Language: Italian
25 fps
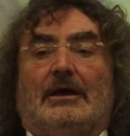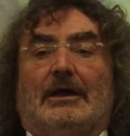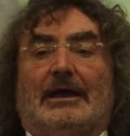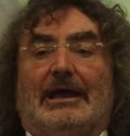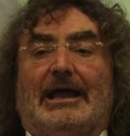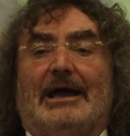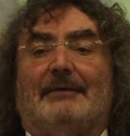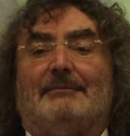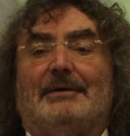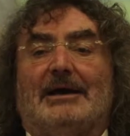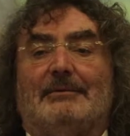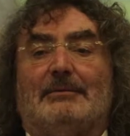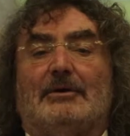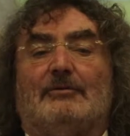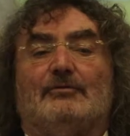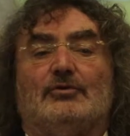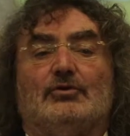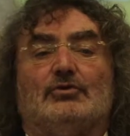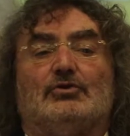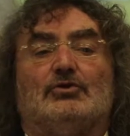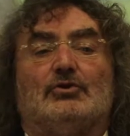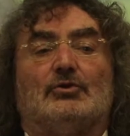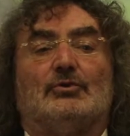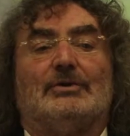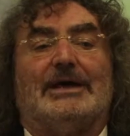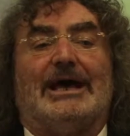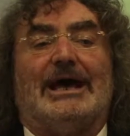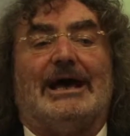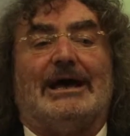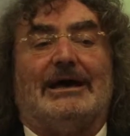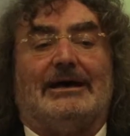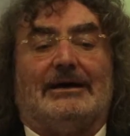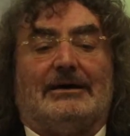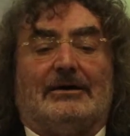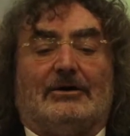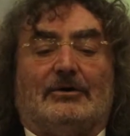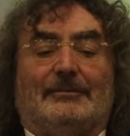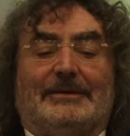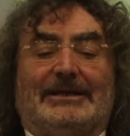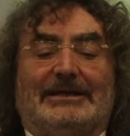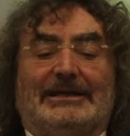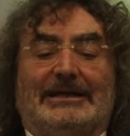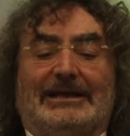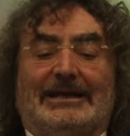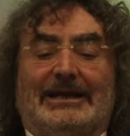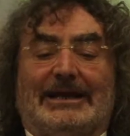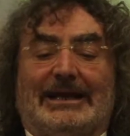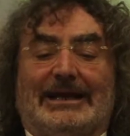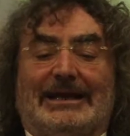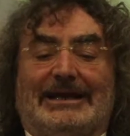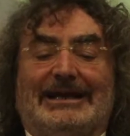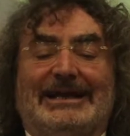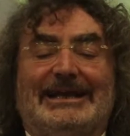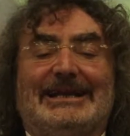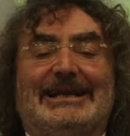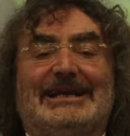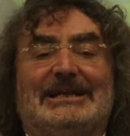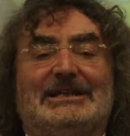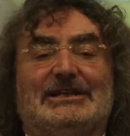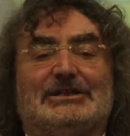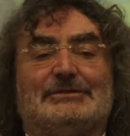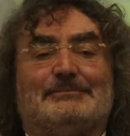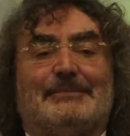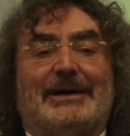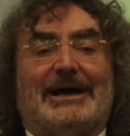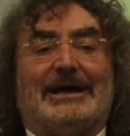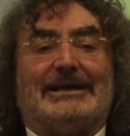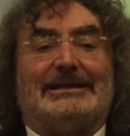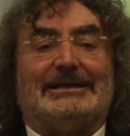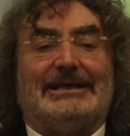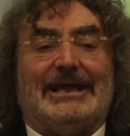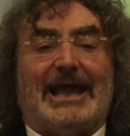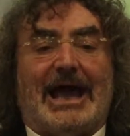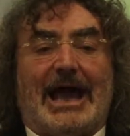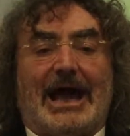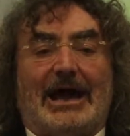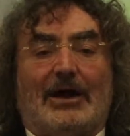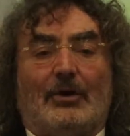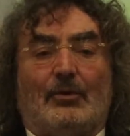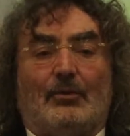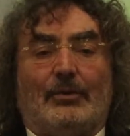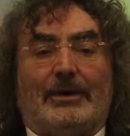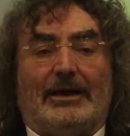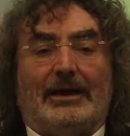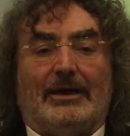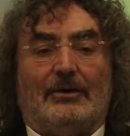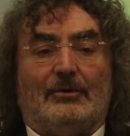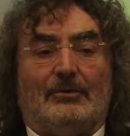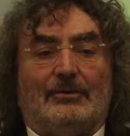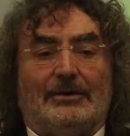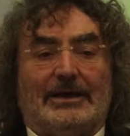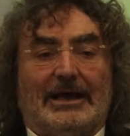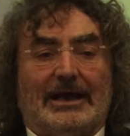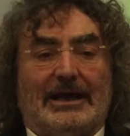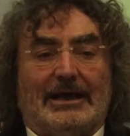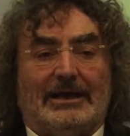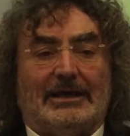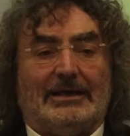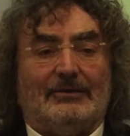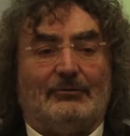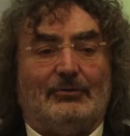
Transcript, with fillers: e abbiamo avuto una dire, linea di spartiacque, una,